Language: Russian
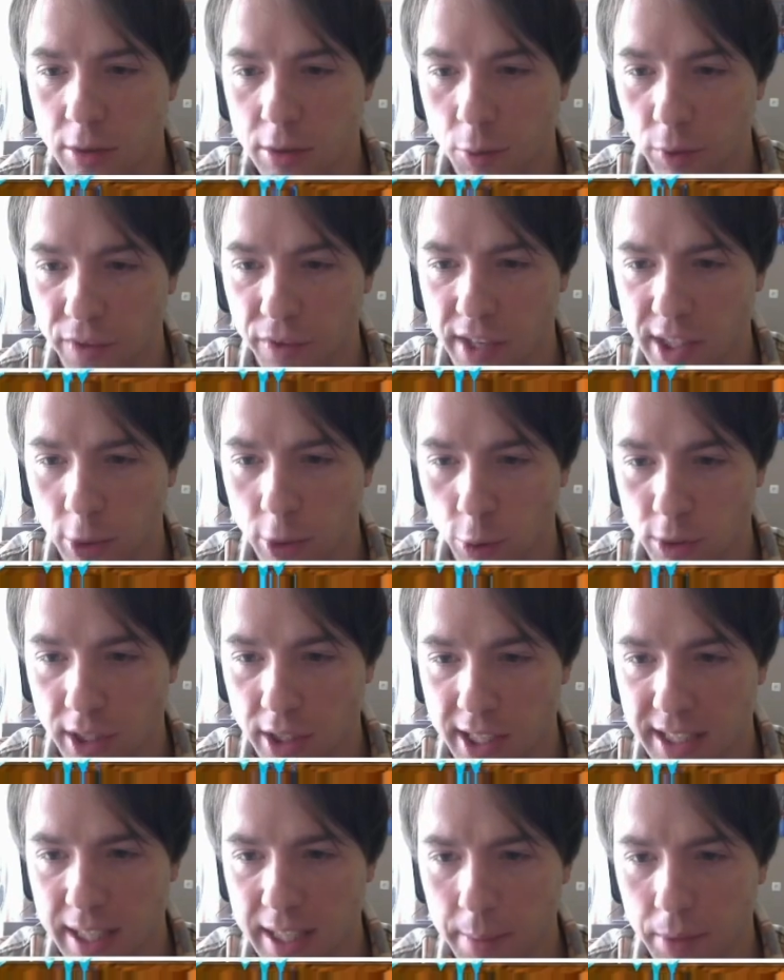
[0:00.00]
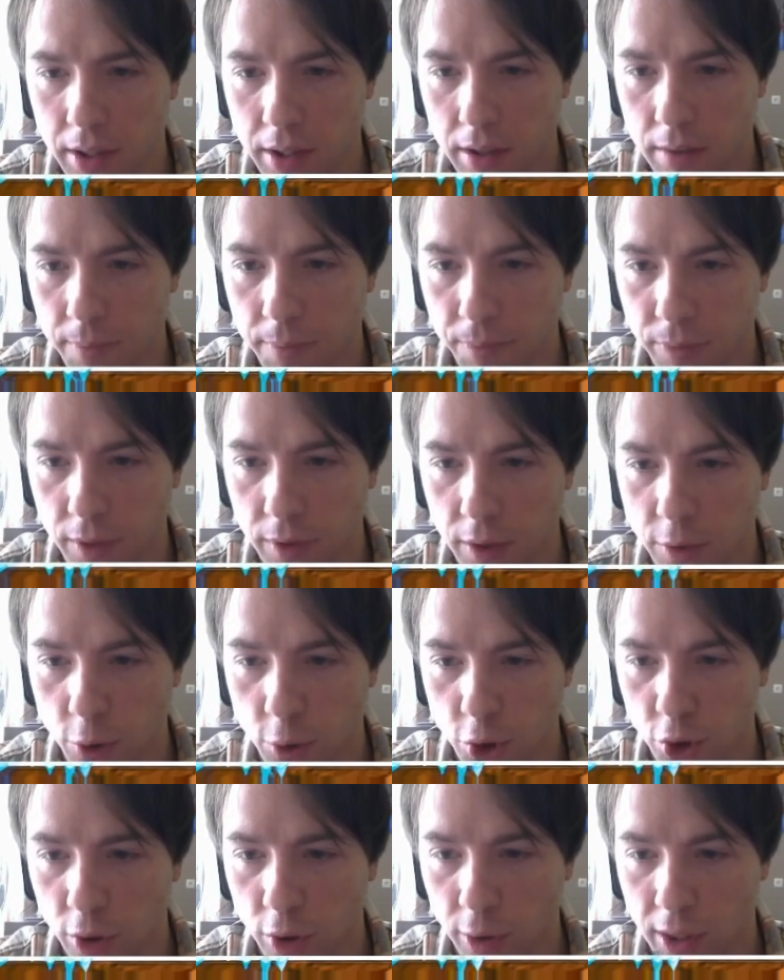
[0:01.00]
вот видите, то есть рецепты, все,
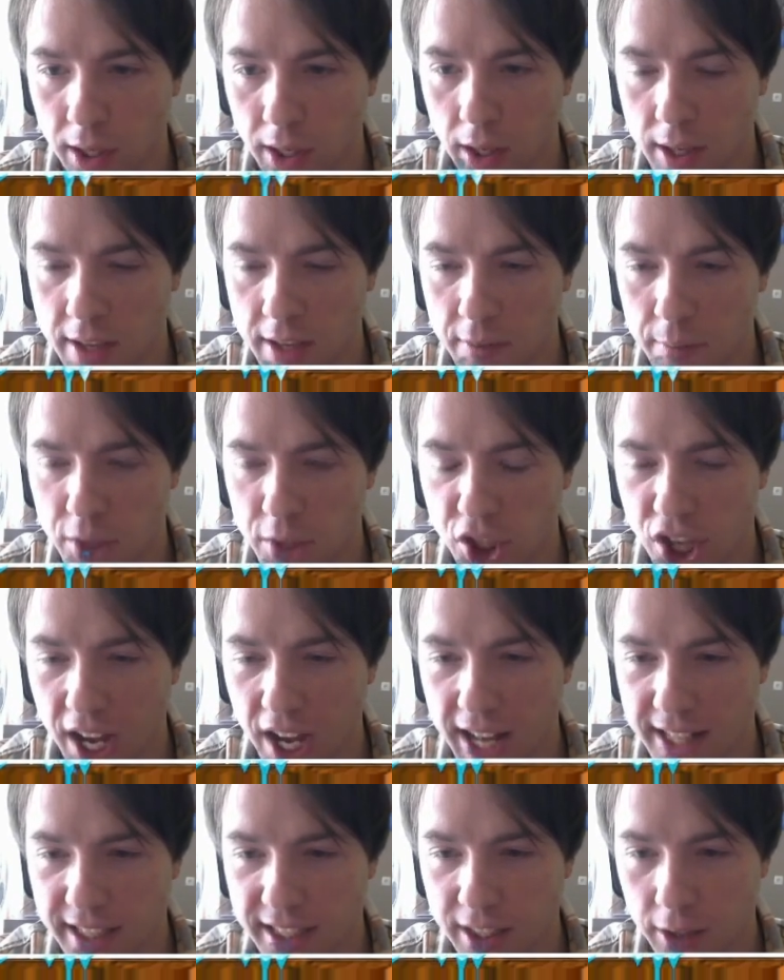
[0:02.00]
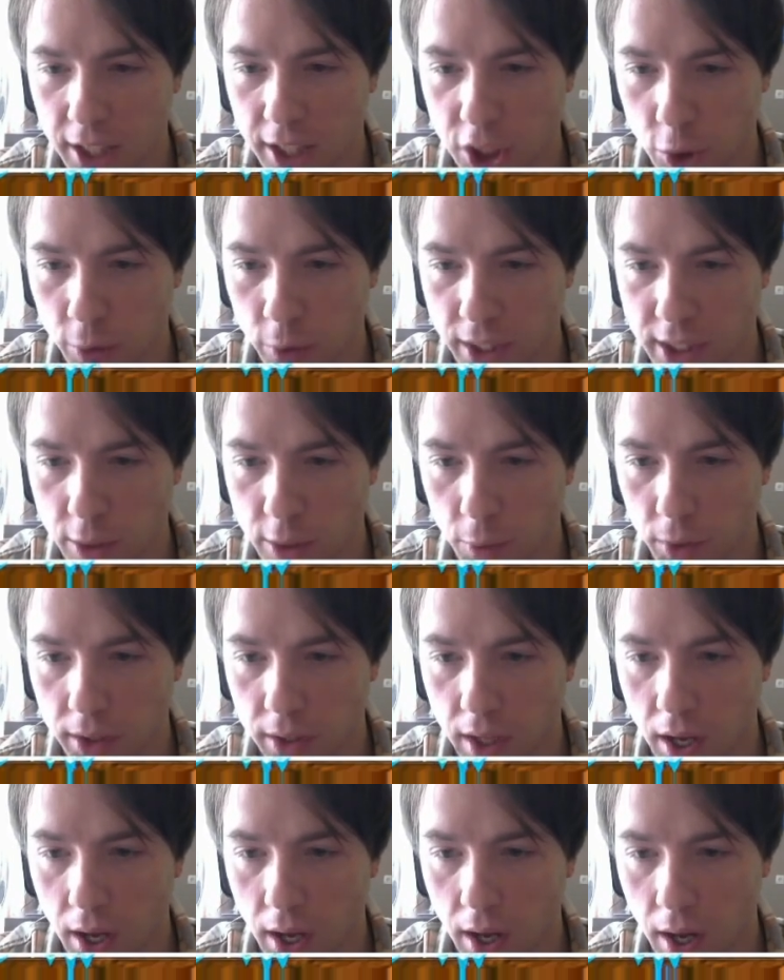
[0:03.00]
что э, не вмещается в наш вот эти вот
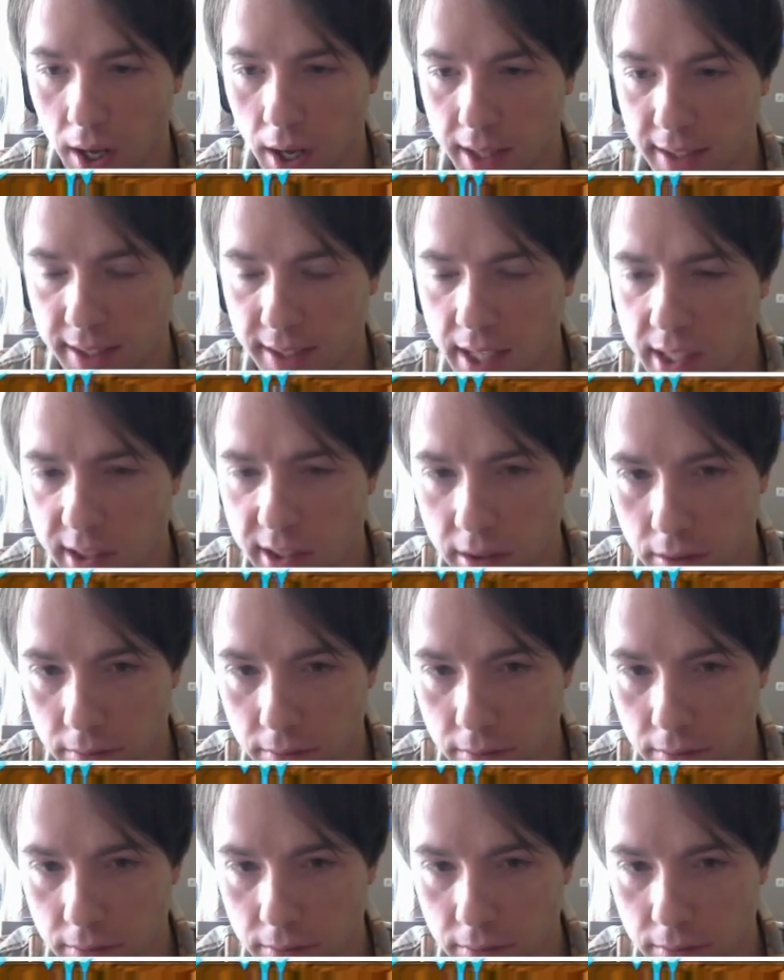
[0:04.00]
а, текст,